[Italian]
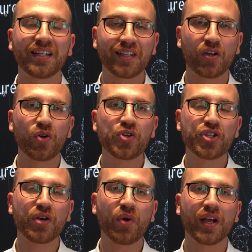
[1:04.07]
la
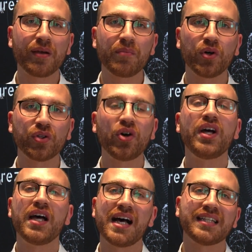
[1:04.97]
tecnologia in qualche modo
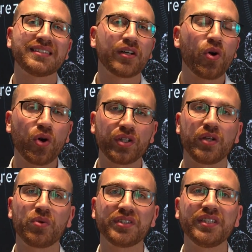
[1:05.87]

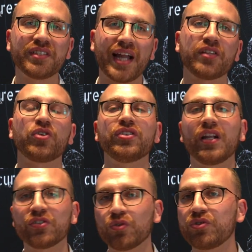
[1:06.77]
assecondi questi trend con
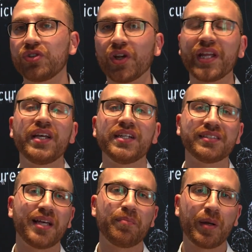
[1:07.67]
delle soluzioni
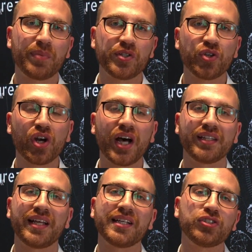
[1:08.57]
sempre più
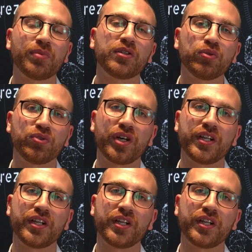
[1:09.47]
aggiornate e soprattutto che